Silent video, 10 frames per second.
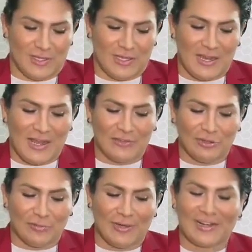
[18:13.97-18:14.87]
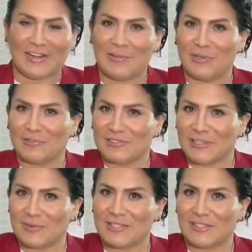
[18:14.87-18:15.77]
y la norma, el reglamento
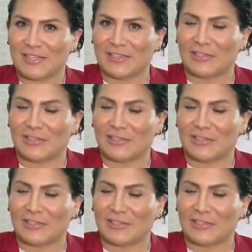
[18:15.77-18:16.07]
establece que